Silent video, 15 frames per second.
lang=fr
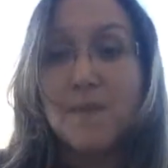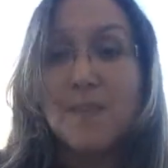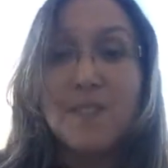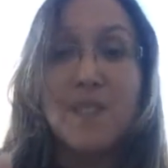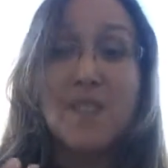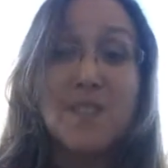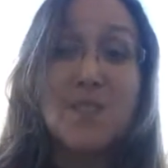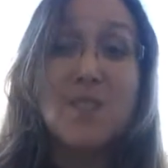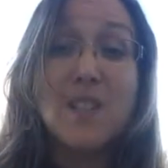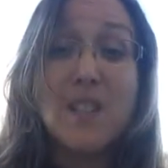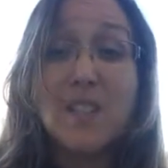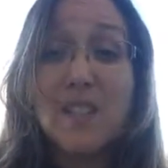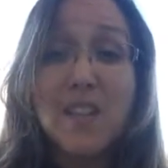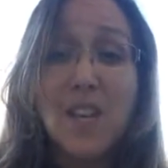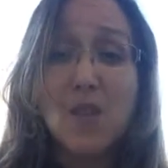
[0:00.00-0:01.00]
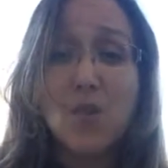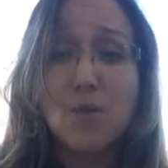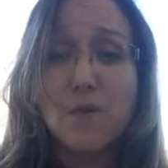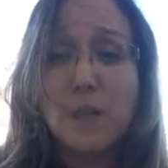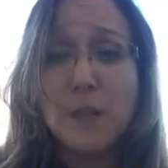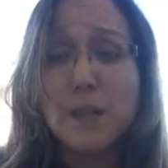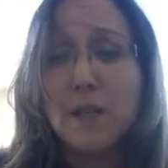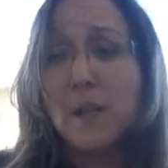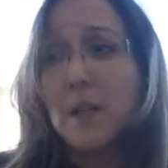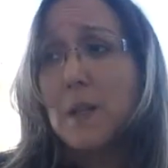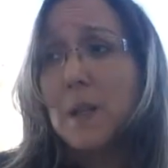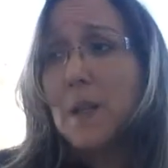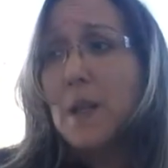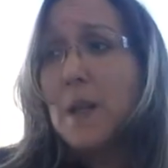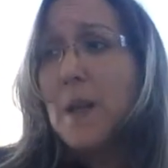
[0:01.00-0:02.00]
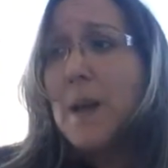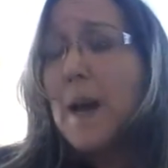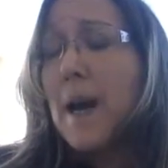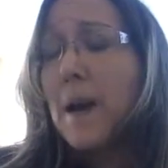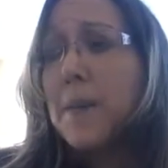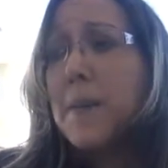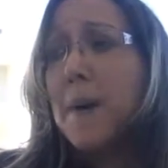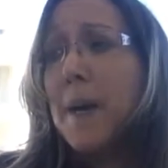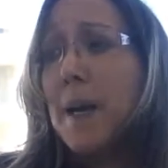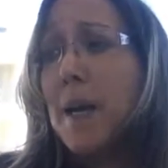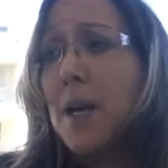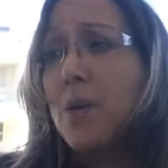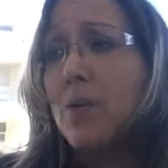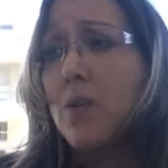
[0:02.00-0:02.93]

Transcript: c'est ce que ça dégage en fait. Après,